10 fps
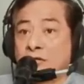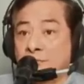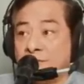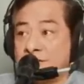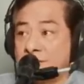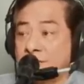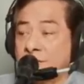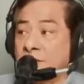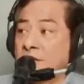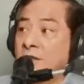
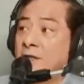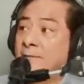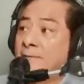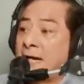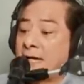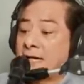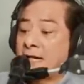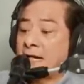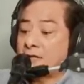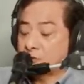Commission
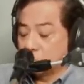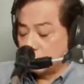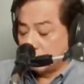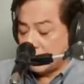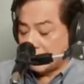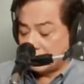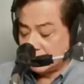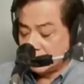para sumulat